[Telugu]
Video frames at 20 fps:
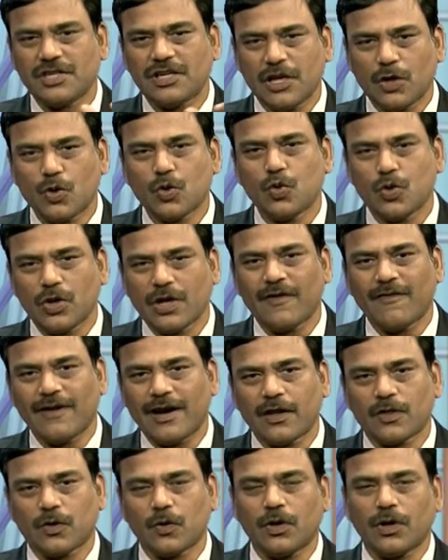స్టీల్ ఎక్కువగా
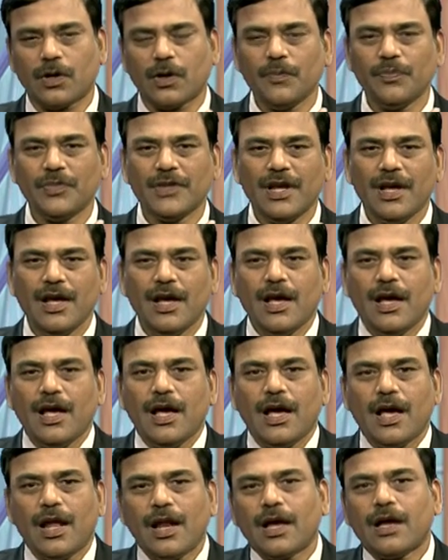వాడుతుంటాం
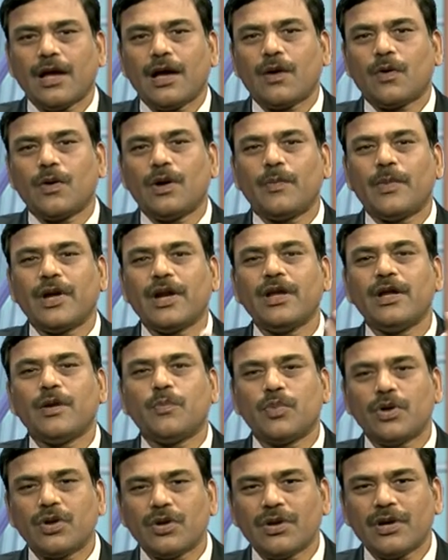అలా కాకుండా మరీ
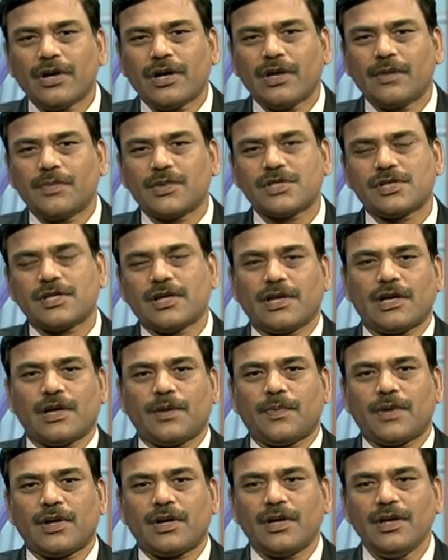ఎబ్బెట్టుగా కనిపిస్తాయి
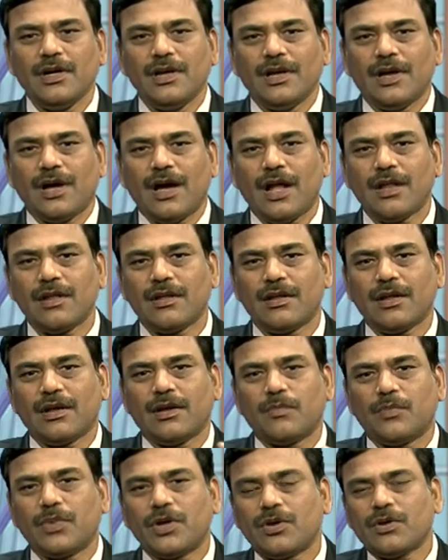కాబట్టి అంత
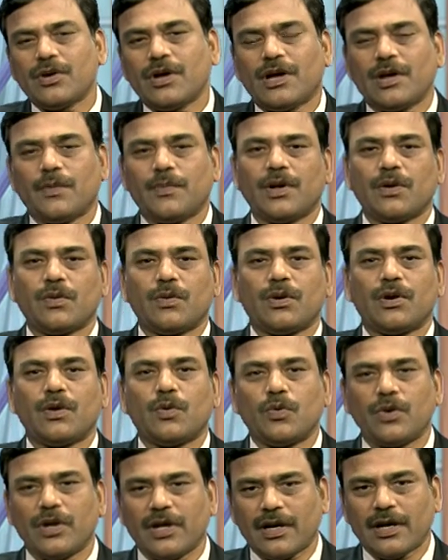ఎబ్బెట్టుగా కనపడకుండా
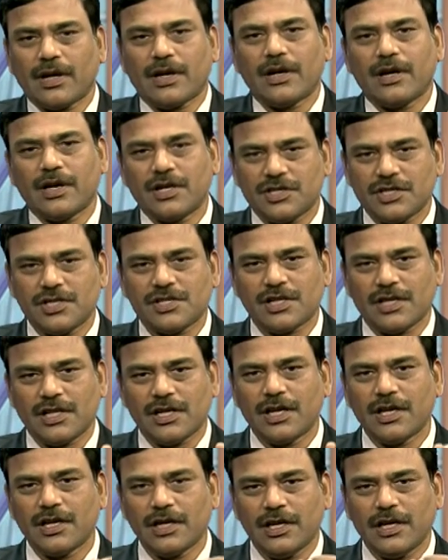ఉండే రకంగా
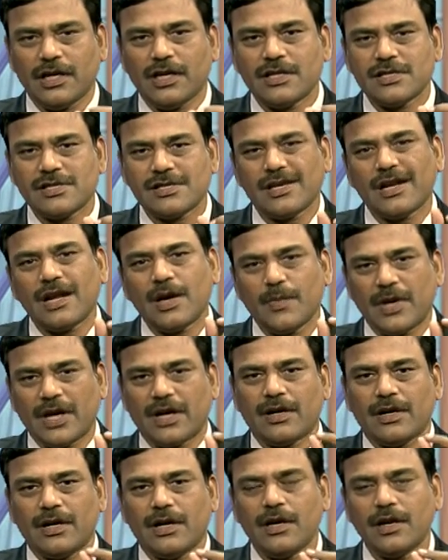చేసేదానికి
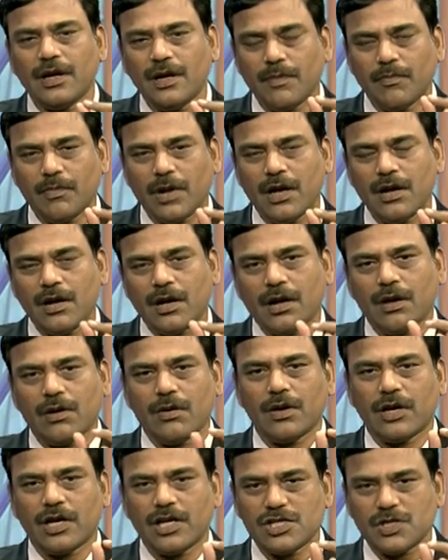సిరామిక్ అంటే పెంట్
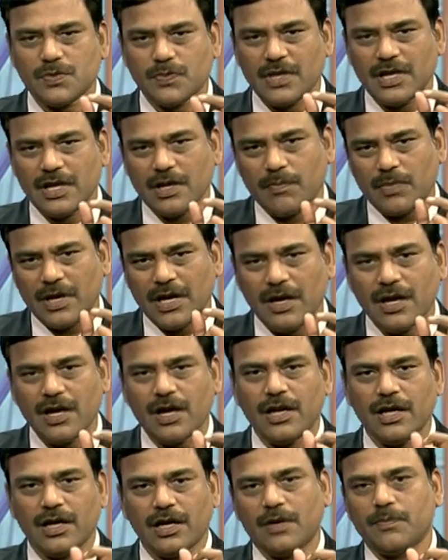రంగులో కలిసిపోయే
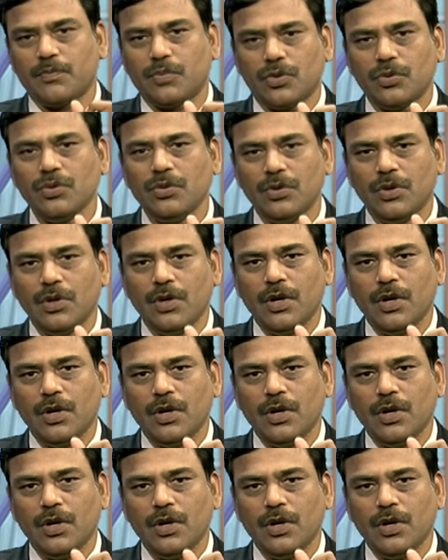పింగాణి క్లిప్పులు